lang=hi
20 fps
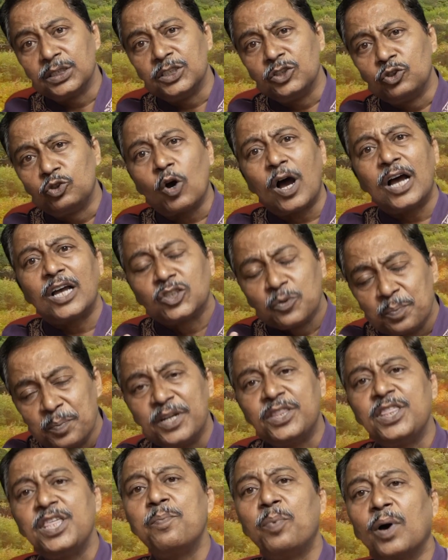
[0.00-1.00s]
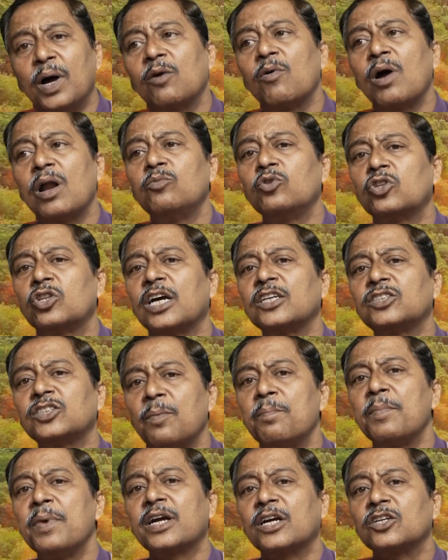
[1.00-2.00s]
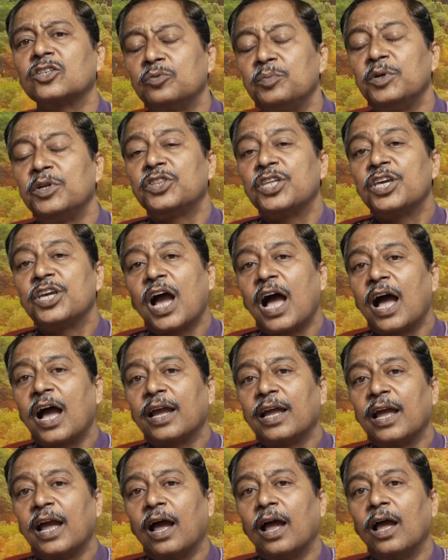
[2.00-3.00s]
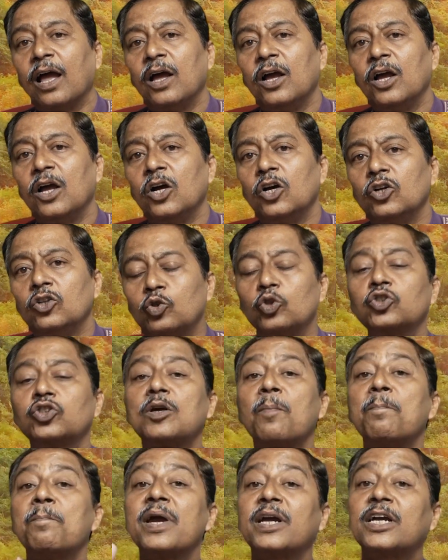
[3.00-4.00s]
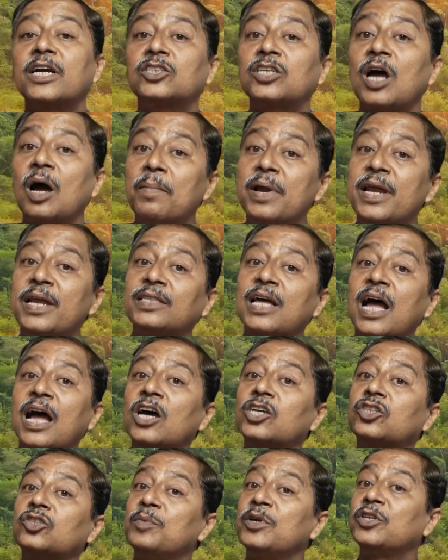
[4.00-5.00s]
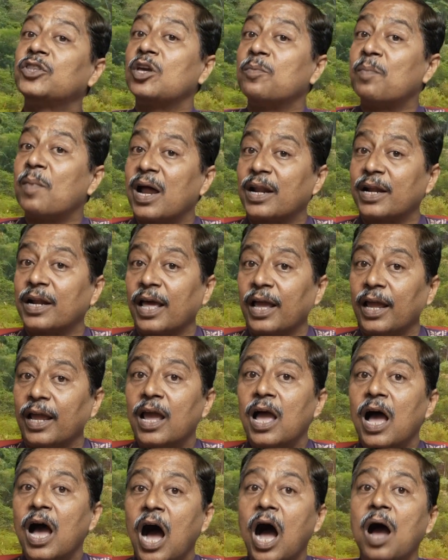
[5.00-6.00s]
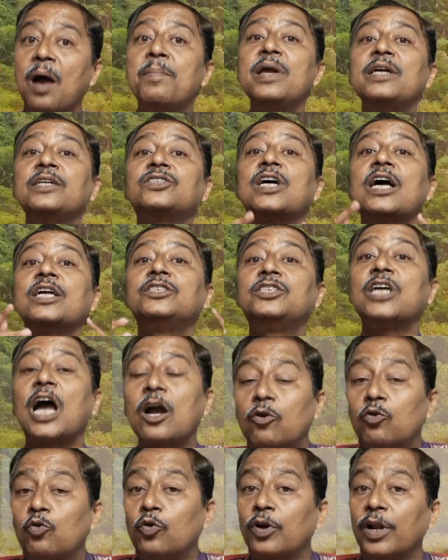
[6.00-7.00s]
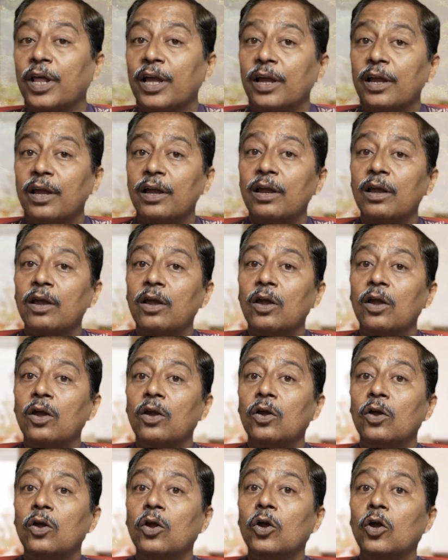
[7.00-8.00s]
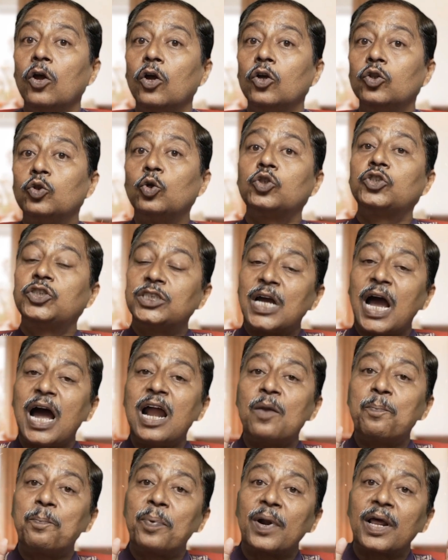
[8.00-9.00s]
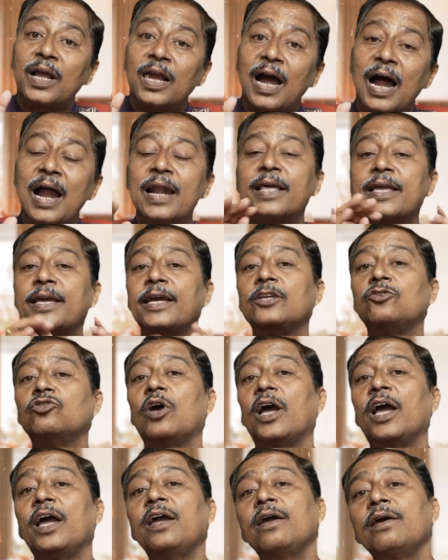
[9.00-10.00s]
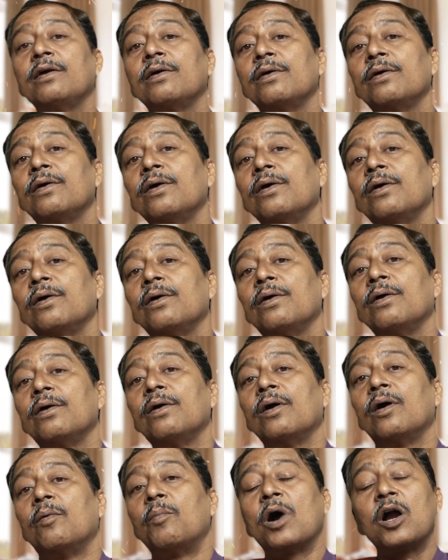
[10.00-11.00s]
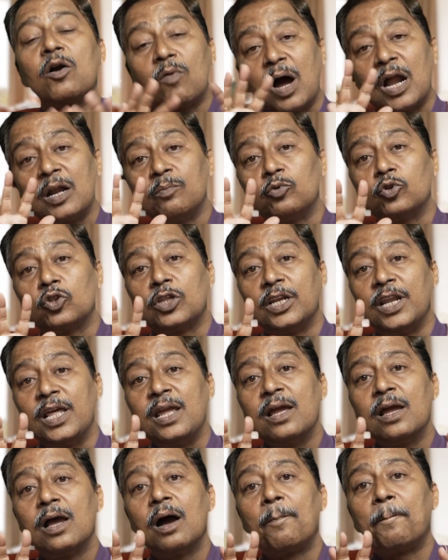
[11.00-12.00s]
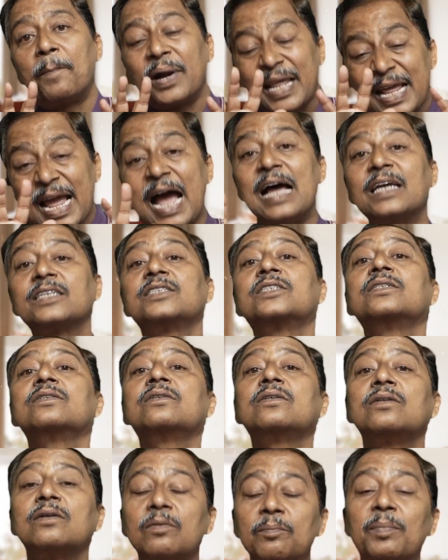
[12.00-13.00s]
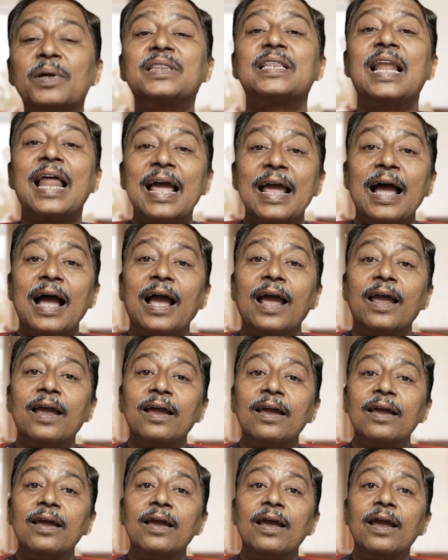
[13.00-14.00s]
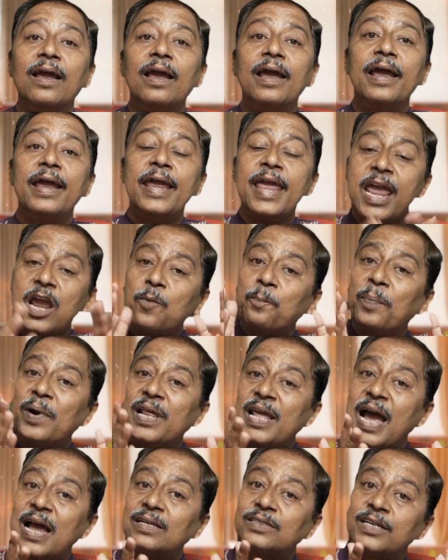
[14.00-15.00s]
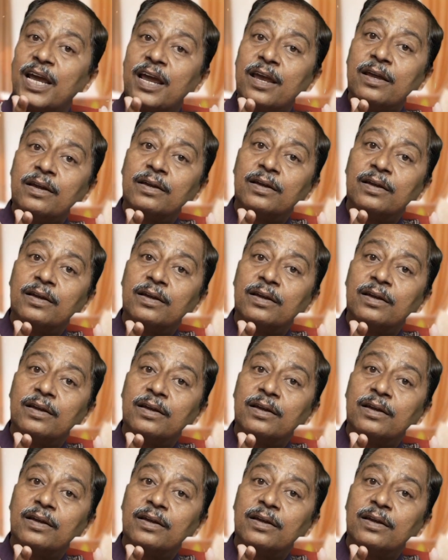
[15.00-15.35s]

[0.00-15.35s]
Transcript: जो स्मृति भगवान बुद्ध का सम्यक स्मृति कहा गया तो सम्यक हमेशा स्मृति मान रहे हमेशा जागरूक रहे तो चार प्रकार के जो है भगवान बुद्ध ने प्रयास बतलाया है एक प्रयास है